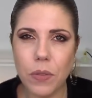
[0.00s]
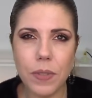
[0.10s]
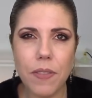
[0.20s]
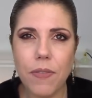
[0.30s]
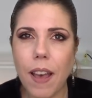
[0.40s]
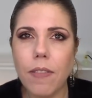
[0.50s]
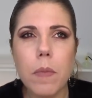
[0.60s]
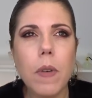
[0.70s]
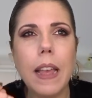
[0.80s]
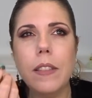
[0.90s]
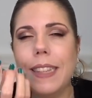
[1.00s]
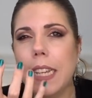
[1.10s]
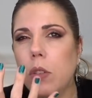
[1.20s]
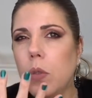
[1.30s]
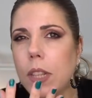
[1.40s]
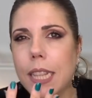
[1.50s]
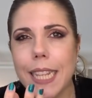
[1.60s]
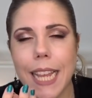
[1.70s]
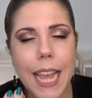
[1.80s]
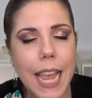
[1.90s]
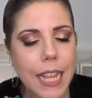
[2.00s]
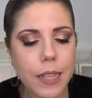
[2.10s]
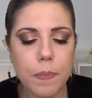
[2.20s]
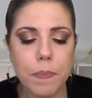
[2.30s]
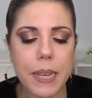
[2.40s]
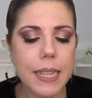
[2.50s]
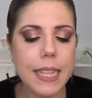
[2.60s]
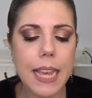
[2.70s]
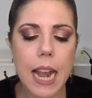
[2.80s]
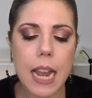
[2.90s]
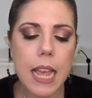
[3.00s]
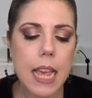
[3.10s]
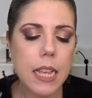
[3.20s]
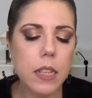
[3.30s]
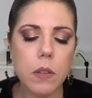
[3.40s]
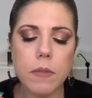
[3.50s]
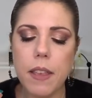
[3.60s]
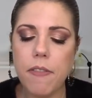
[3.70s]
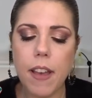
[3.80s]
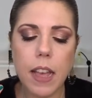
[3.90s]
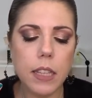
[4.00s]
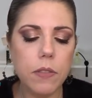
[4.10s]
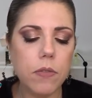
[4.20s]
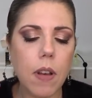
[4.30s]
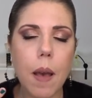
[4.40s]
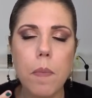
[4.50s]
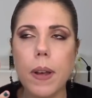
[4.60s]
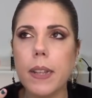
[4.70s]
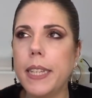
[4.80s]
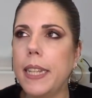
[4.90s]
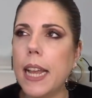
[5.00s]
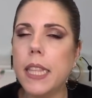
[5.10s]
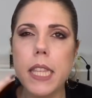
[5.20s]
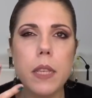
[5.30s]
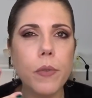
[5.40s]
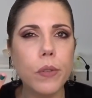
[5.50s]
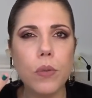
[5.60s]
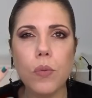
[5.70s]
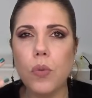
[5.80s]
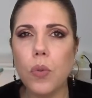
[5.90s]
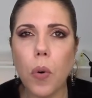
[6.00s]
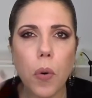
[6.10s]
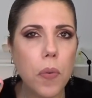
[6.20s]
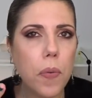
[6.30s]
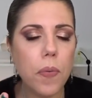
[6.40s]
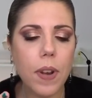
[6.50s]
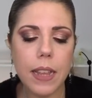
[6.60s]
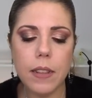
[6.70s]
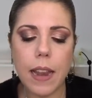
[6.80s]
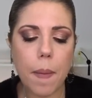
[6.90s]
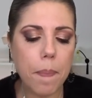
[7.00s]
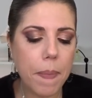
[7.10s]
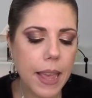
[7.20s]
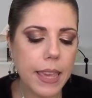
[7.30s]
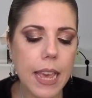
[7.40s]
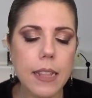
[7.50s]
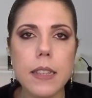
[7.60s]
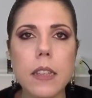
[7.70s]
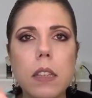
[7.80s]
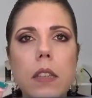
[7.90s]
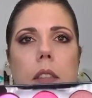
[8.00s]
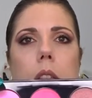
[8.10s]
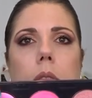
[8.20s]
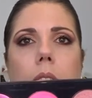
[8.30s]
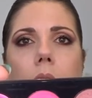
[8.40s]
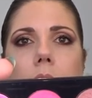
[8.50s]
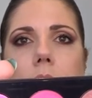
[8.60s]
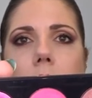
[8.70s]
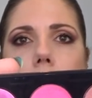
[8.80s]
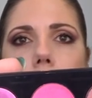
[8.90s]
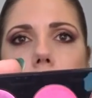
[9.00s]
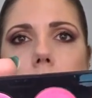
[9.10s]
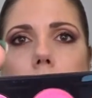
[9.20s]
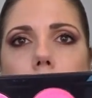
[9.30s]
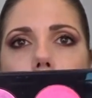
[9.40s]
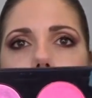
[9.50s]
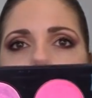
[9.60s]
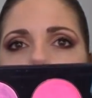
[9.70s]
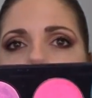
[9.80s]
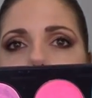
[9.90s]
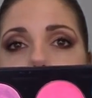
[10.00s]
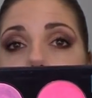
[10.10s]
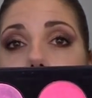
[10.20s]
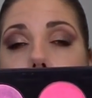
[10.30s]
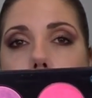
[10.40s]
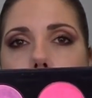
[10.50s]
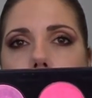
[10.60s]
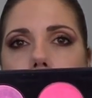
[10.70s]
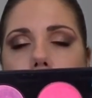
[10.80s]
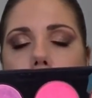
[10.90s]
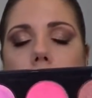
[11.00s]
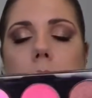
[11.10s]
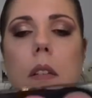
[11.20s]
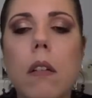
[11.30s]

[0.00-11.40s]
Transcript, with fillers: Ce sont des fards vraiment à une texture très spéciale sont des fards qui vont apporter de la dimension du reflet, de la paillette. Ici, on a un phare duochrome, triochrome même magnifique.